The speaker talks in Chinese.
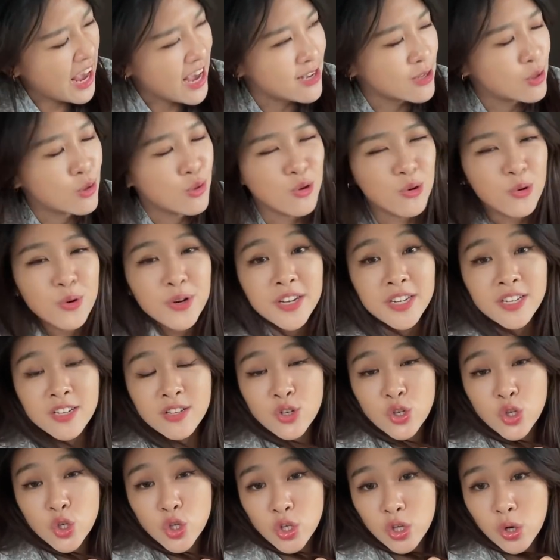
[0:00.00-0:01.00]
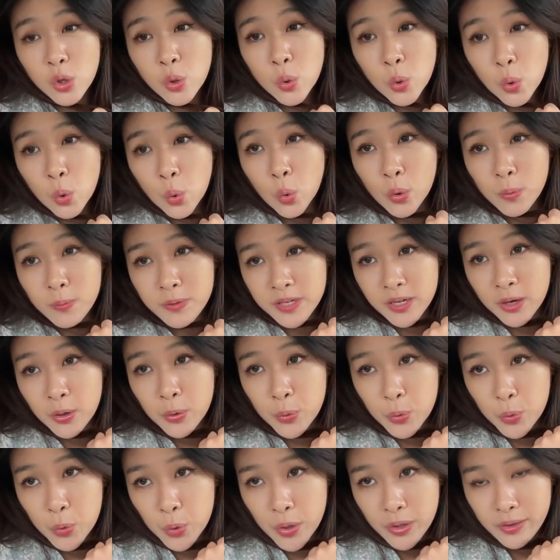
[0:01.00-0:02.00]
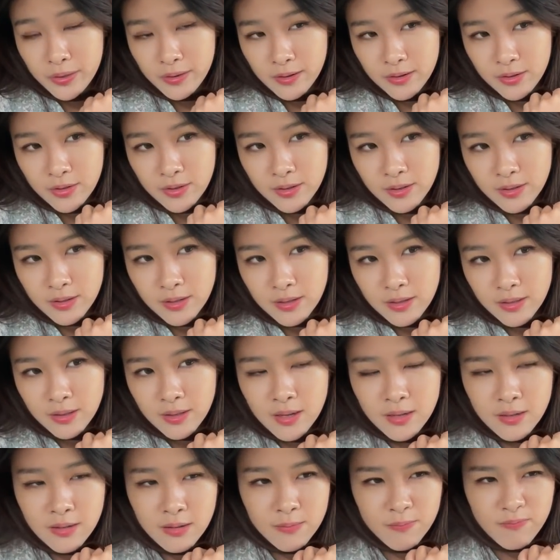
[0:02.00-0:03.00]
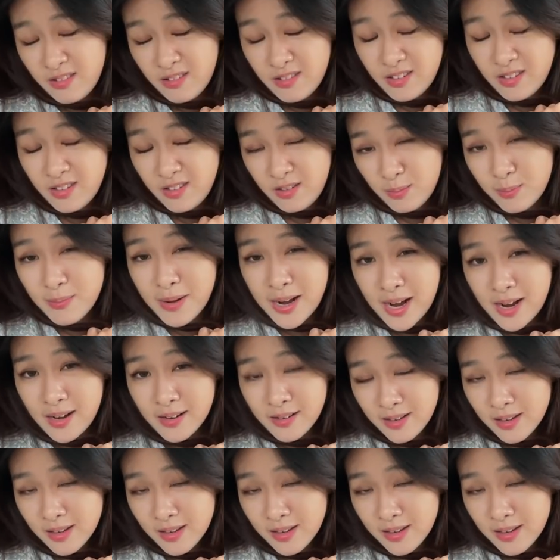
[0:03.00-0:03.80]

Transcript: 所谓跟生活比较远的事情，但是是吗？